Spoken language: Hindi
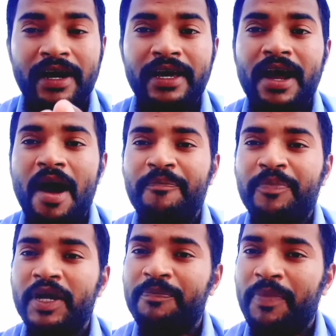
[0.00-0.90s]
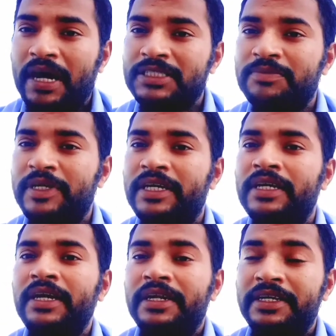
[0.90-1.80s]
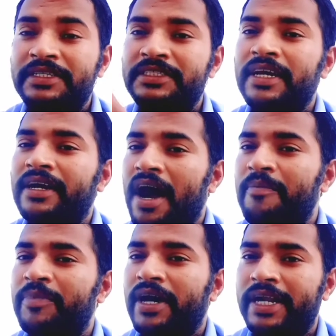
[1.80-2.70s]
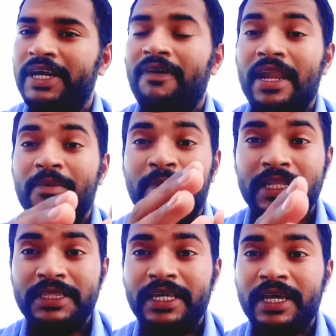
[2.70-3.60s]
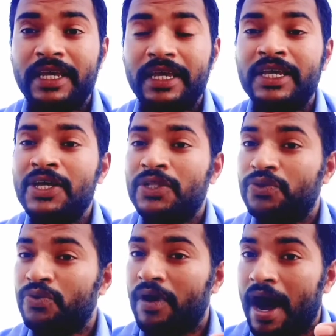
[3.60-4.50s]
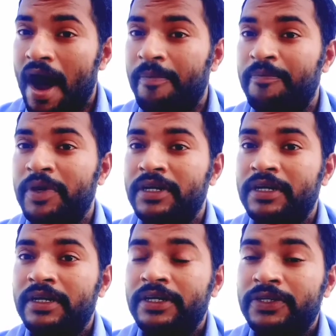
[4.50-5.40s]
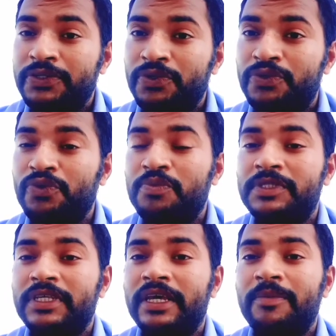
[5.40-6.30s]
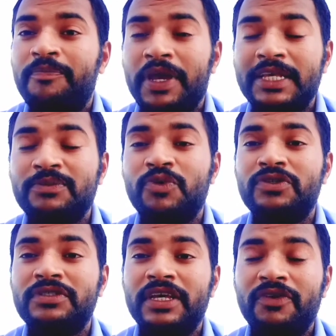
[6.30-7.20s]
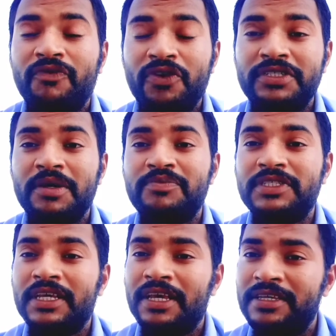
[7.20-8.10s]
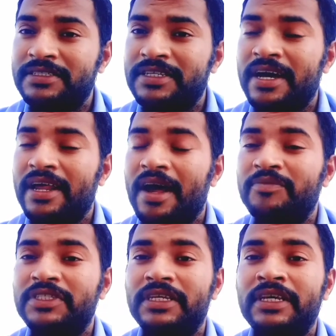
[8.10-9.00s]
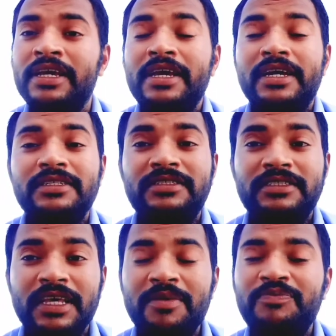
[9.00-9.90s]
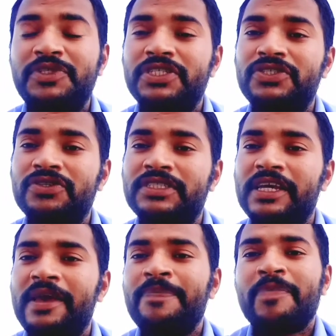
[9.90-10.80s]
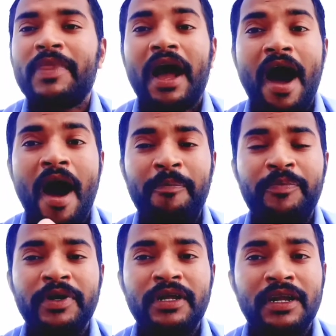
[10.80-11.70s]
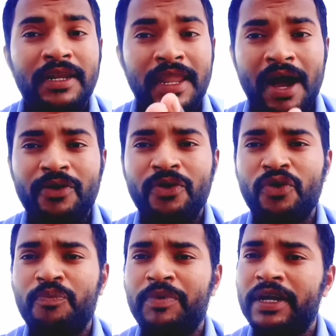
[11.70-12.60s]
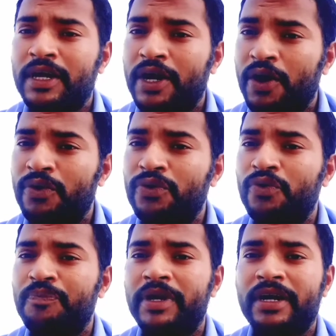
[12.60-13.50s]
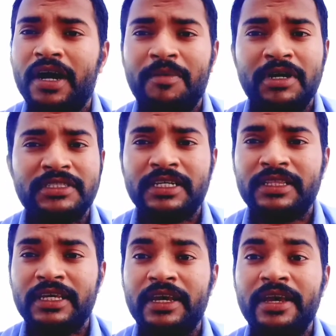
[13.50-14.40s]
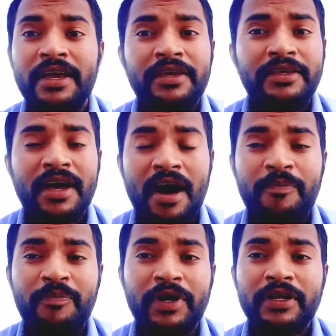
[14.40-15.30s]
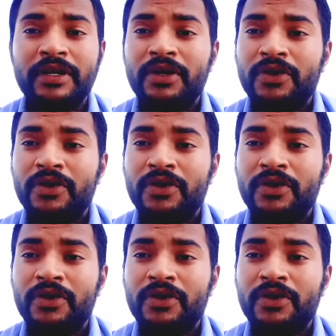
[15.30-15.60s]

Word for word: अगर आपके पास में नीचे काम करने वाले बंदे हैं तो आप यूट्यूब से फेसबुक से व्हाट्सअप से इंस्टाग्राम से इन सब चीज़ों से आप लाखों रुपए करोड़ों रुपए कमा सकते हैं यहाँ पर